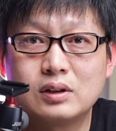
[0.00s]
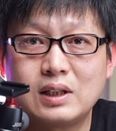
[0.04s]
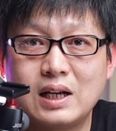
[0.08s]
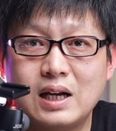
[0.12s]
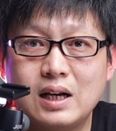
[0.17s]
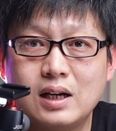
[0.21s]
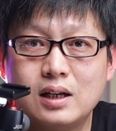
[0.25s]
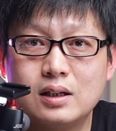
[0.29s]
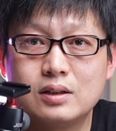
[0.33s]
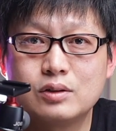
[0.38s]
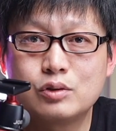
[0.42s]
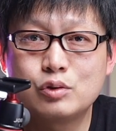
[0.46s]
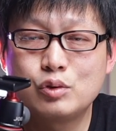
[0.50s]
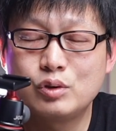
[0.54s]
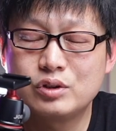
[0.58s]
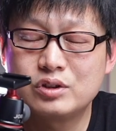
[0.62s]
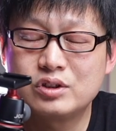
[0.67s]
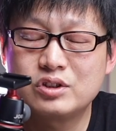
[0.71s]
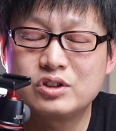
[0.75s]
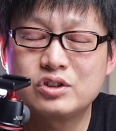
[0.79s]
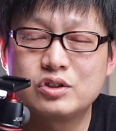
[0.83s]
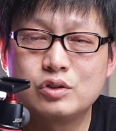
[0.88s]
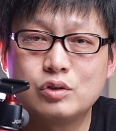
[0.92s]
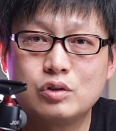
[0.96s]
它确
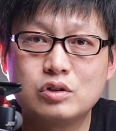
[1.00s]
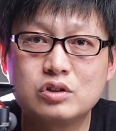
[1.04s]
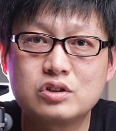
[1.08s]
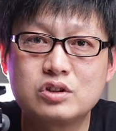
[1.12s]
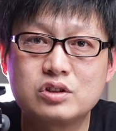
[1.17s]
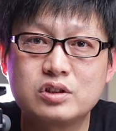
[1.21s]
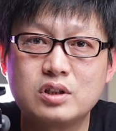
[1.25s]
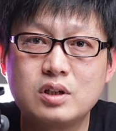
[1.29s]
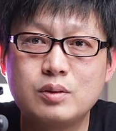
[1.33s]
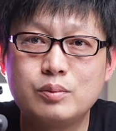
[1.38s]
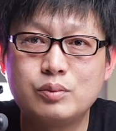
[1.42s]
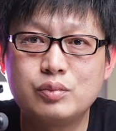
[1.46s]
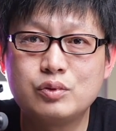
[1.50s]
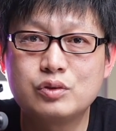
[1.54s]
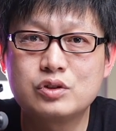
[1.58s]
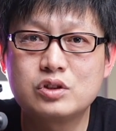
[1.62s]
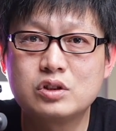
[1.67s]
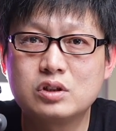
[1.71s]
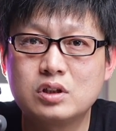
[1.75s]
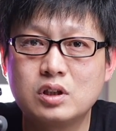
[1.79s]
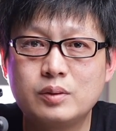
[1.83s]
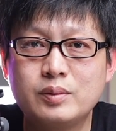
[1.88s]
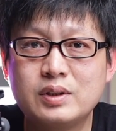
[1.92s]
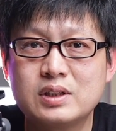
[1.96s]
实使用时间不
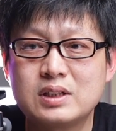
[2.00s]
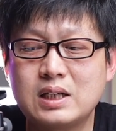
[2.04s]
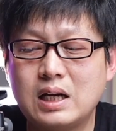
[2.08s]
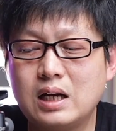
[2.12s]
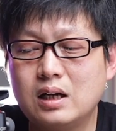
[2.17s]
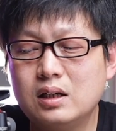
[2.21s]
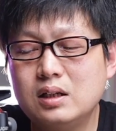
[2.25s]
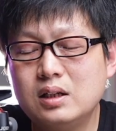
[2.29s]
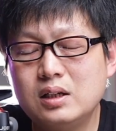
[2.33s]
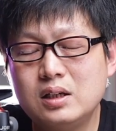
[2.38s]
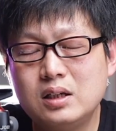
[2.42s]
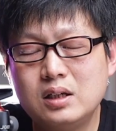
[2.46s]
是特别长。